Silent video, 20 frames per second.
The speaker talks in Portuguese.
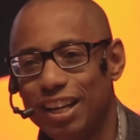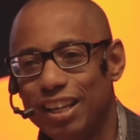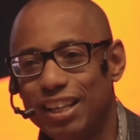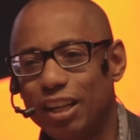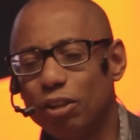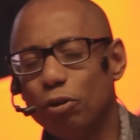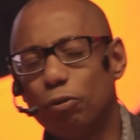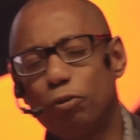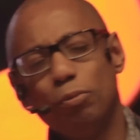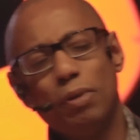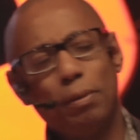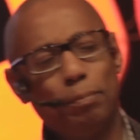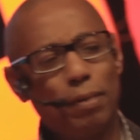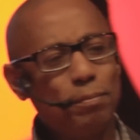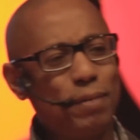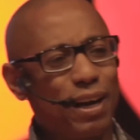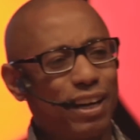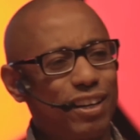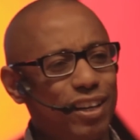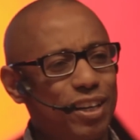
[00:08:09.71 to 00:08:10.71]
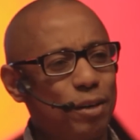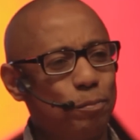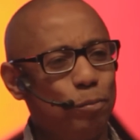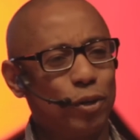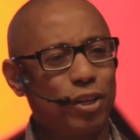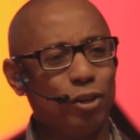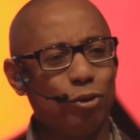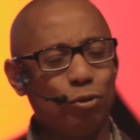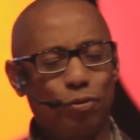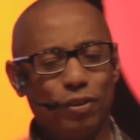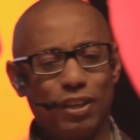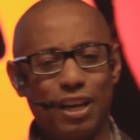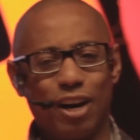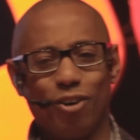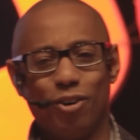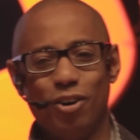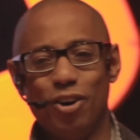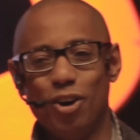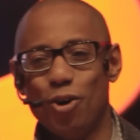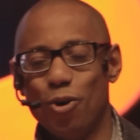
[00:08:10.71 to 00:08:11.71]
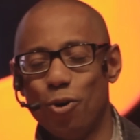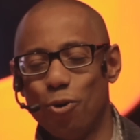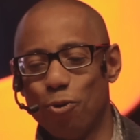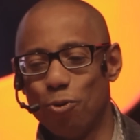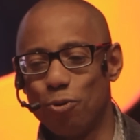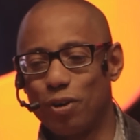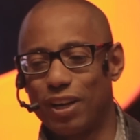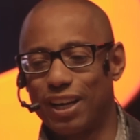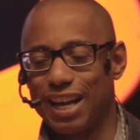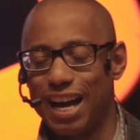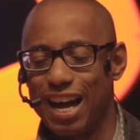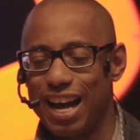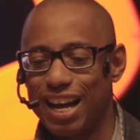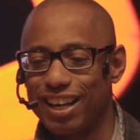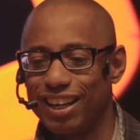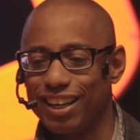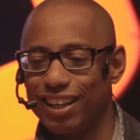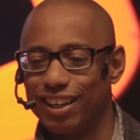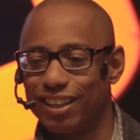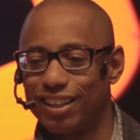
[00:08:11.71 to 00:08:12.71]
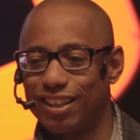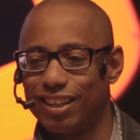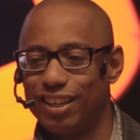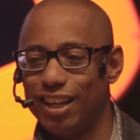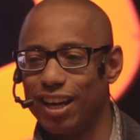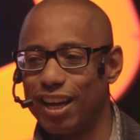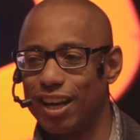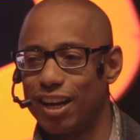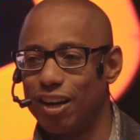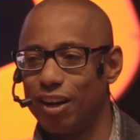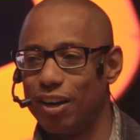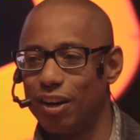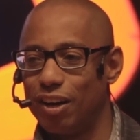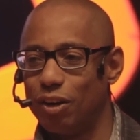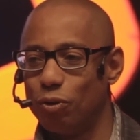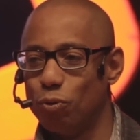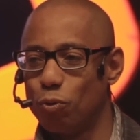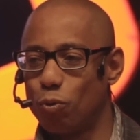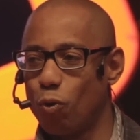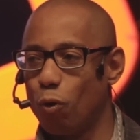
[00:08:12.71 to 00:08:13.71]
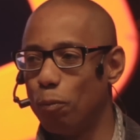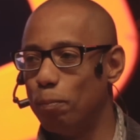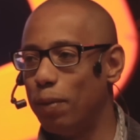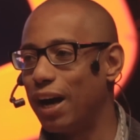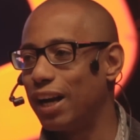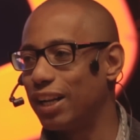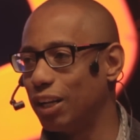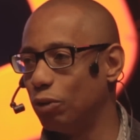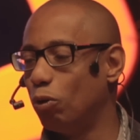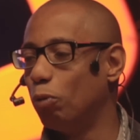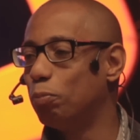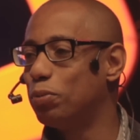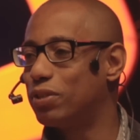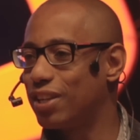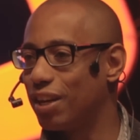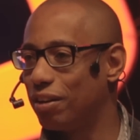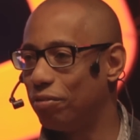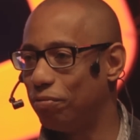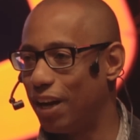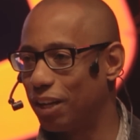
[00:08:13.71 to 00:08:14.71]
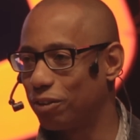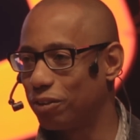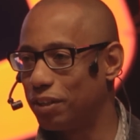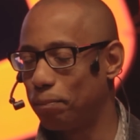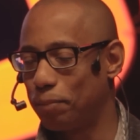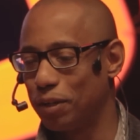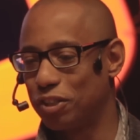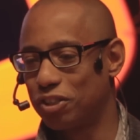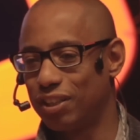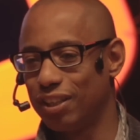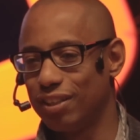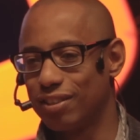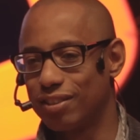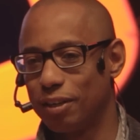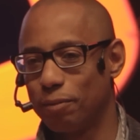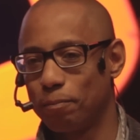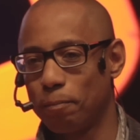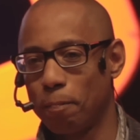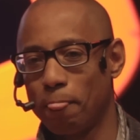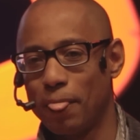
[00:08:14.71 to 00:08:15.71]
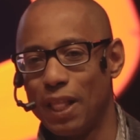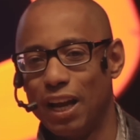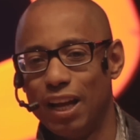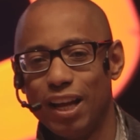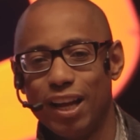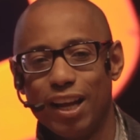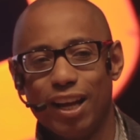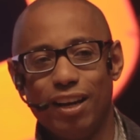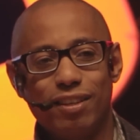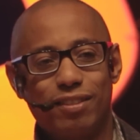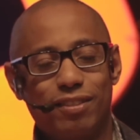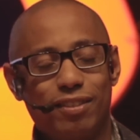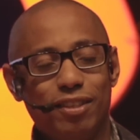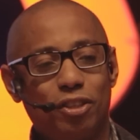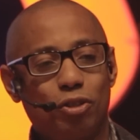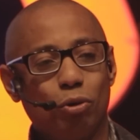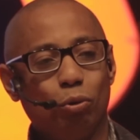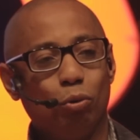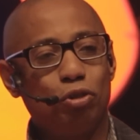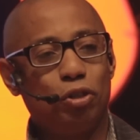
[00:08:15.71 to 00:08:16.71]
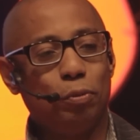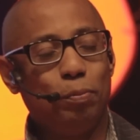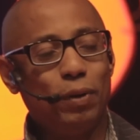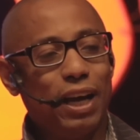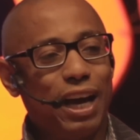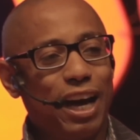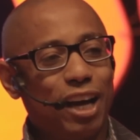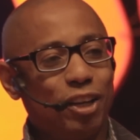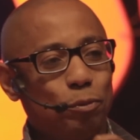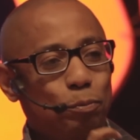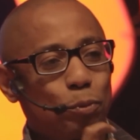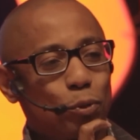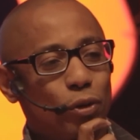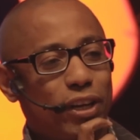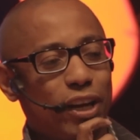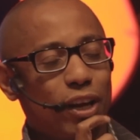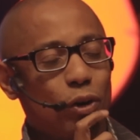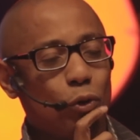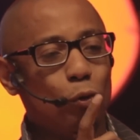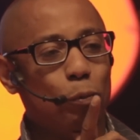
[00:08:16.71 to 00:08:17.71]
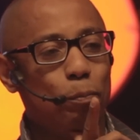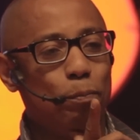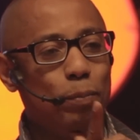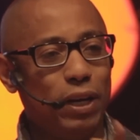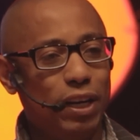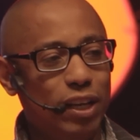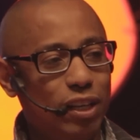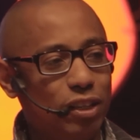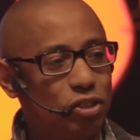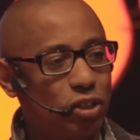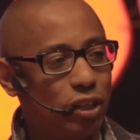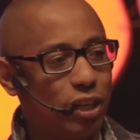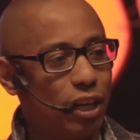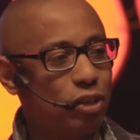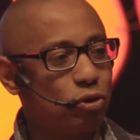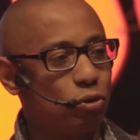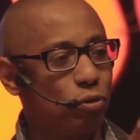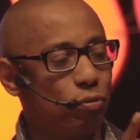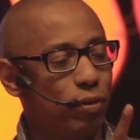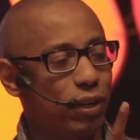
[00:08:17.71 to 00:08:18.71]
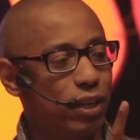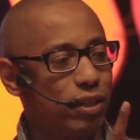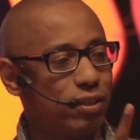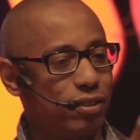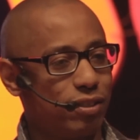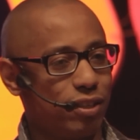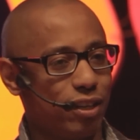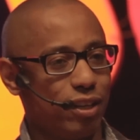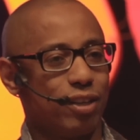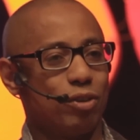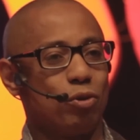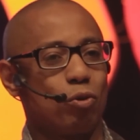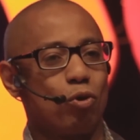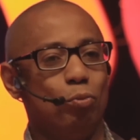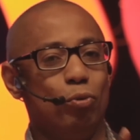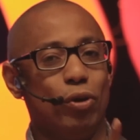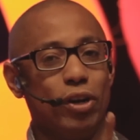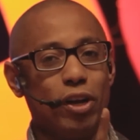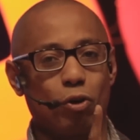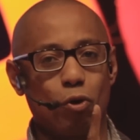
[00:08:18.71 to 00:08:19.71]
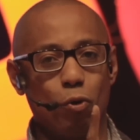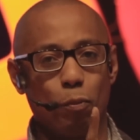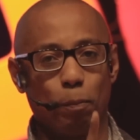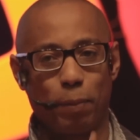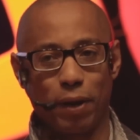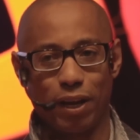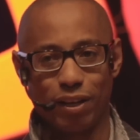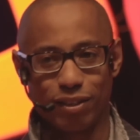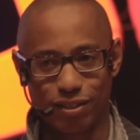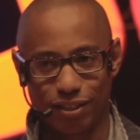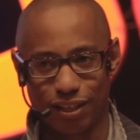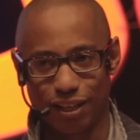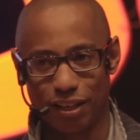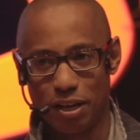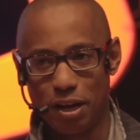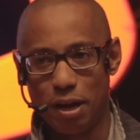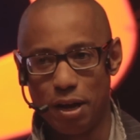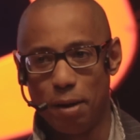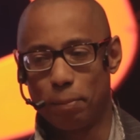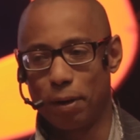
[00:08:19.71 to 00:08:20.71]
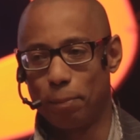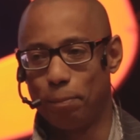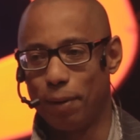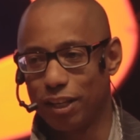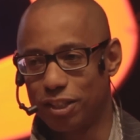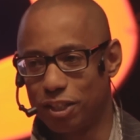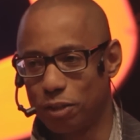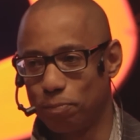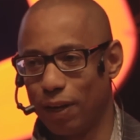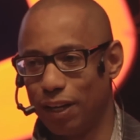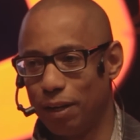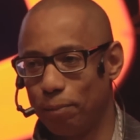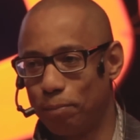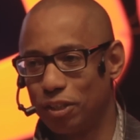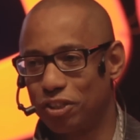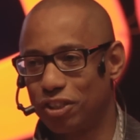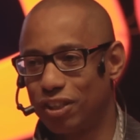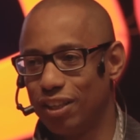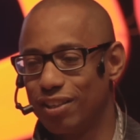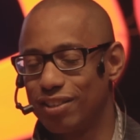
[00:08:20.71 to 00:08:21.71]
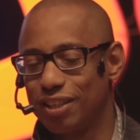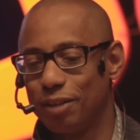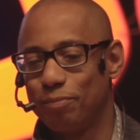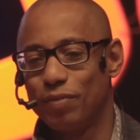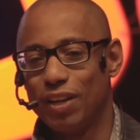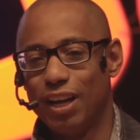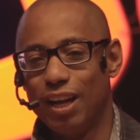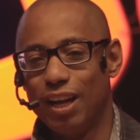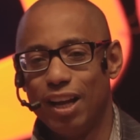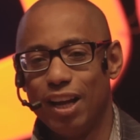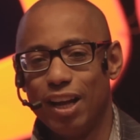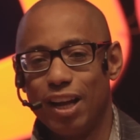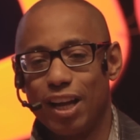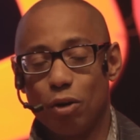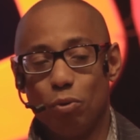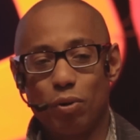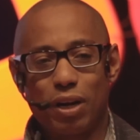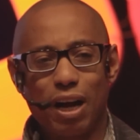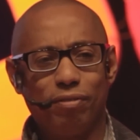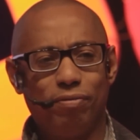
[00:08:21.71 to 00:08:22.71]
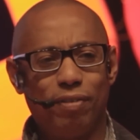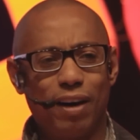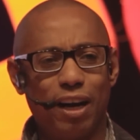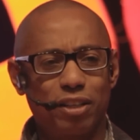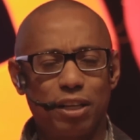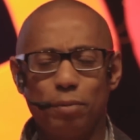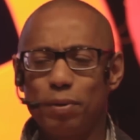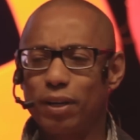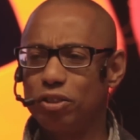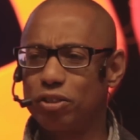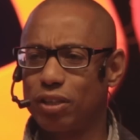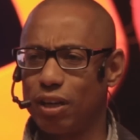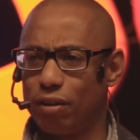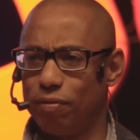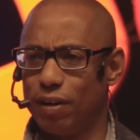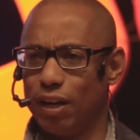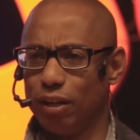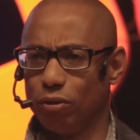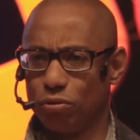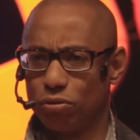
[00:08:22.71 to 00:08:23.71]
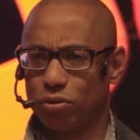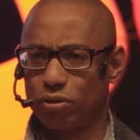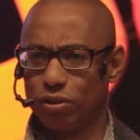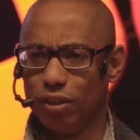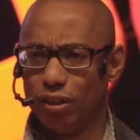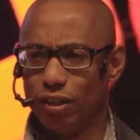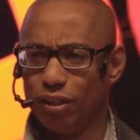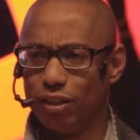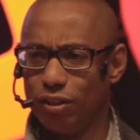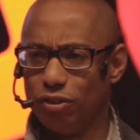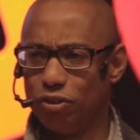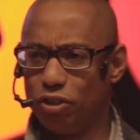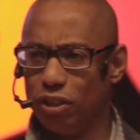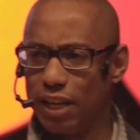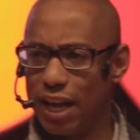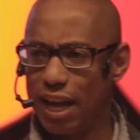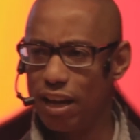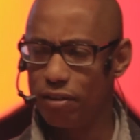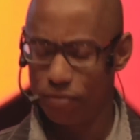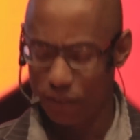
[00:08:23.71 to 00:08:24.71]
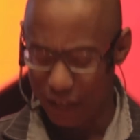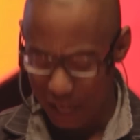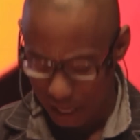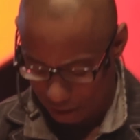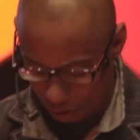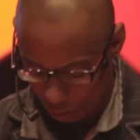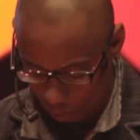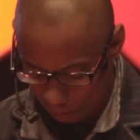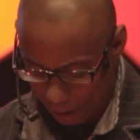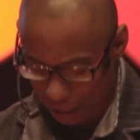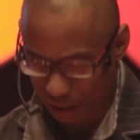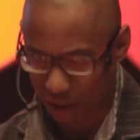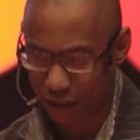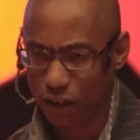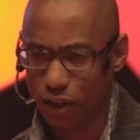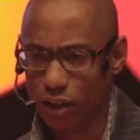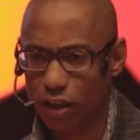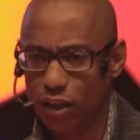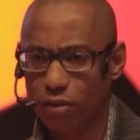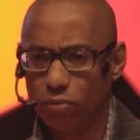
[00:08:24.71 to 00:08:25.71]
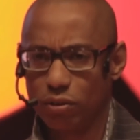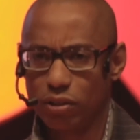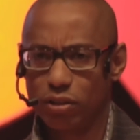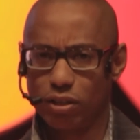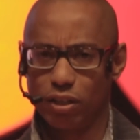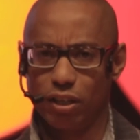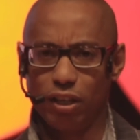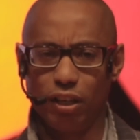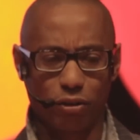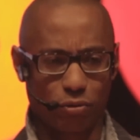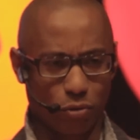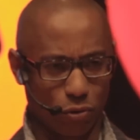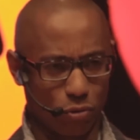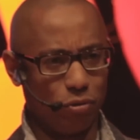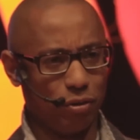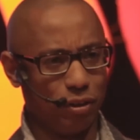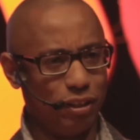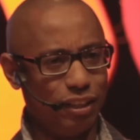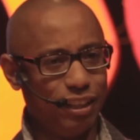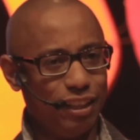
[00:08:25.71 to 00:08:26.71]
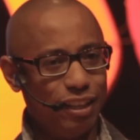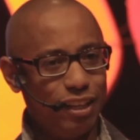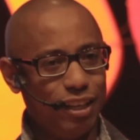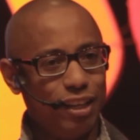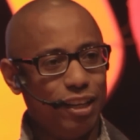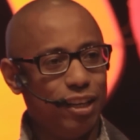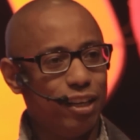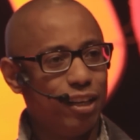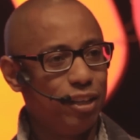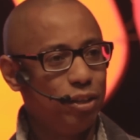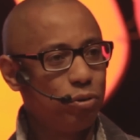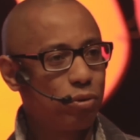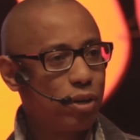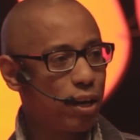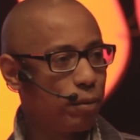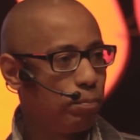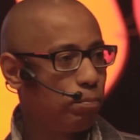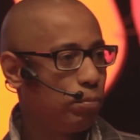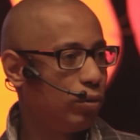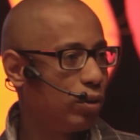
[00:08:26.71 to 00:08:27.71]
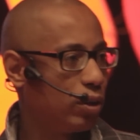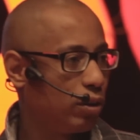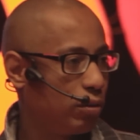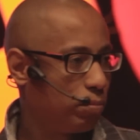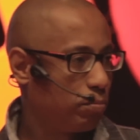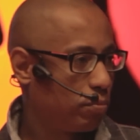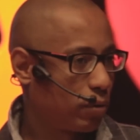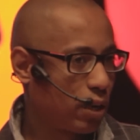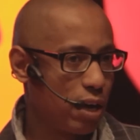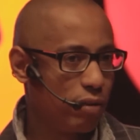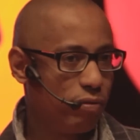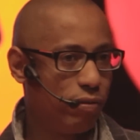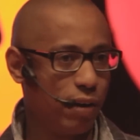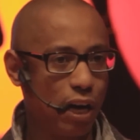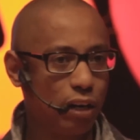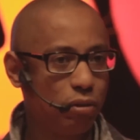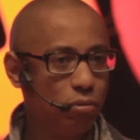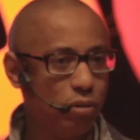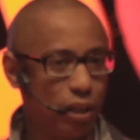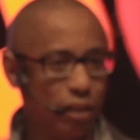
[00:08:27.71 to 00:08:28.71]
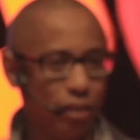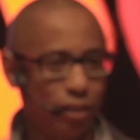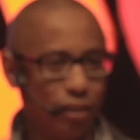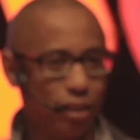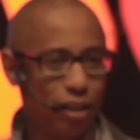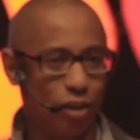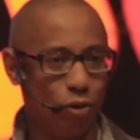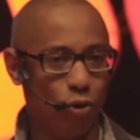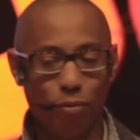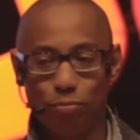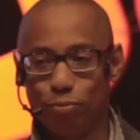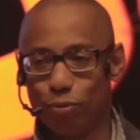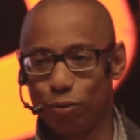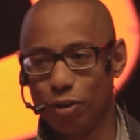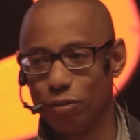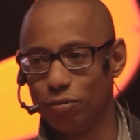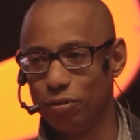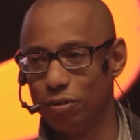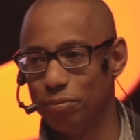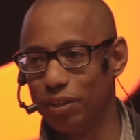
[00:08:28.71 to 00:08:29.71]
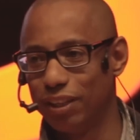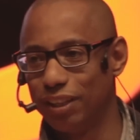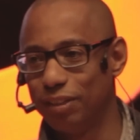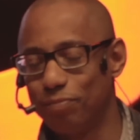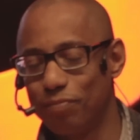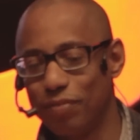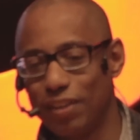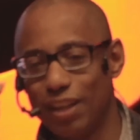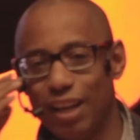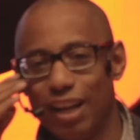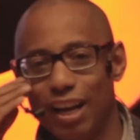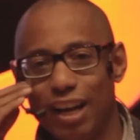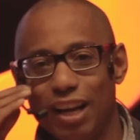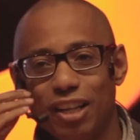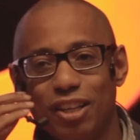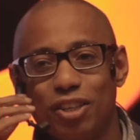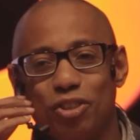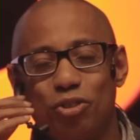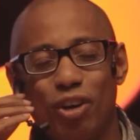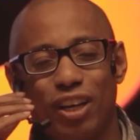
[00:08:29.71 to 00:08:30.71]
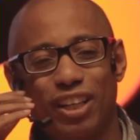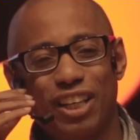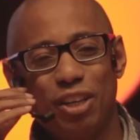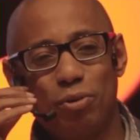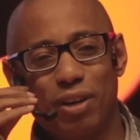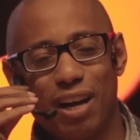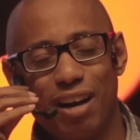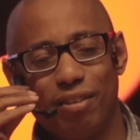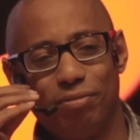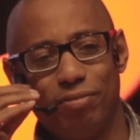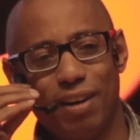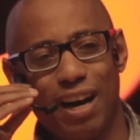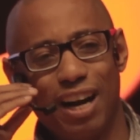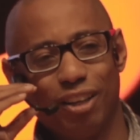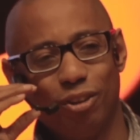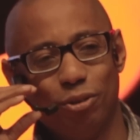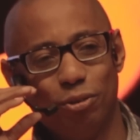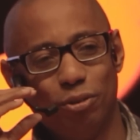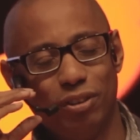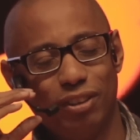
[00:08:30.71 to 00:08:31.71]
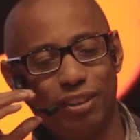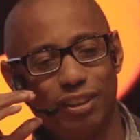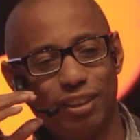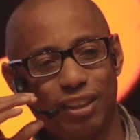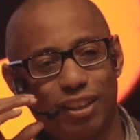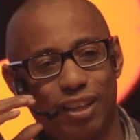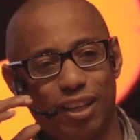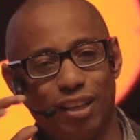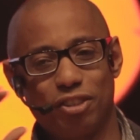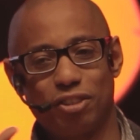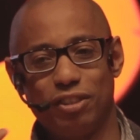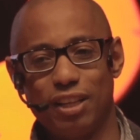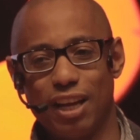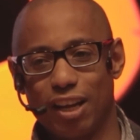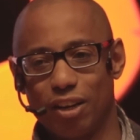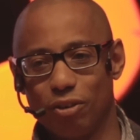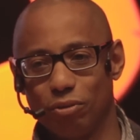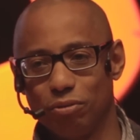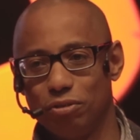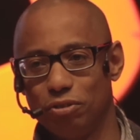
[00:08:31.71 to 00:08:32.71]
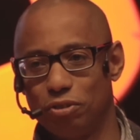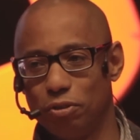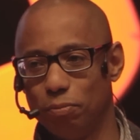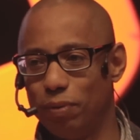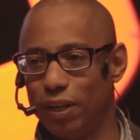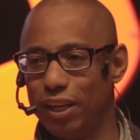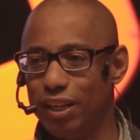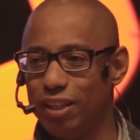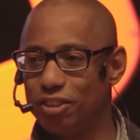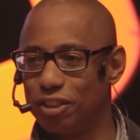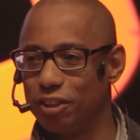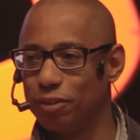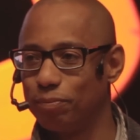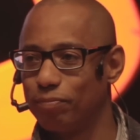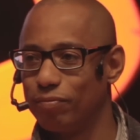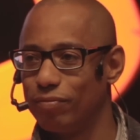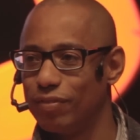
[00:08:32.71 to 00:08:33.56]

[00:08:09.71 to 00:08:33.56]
E aí o filme é bem bacana, porque no final o cara que era o cobaia, o observado da pesquisa, ele se sentiu ludibriado, porque o brinde que eles ofereceram como recompensa para participar da pesquisa era um cavalo. Sabe aqueles cavalos de neve, né? Que tem um patão, assim, tudo. E o cara, porra, cavalo, né? É óbvio que eu vou me. Só que o cavalo que eles deram de brinde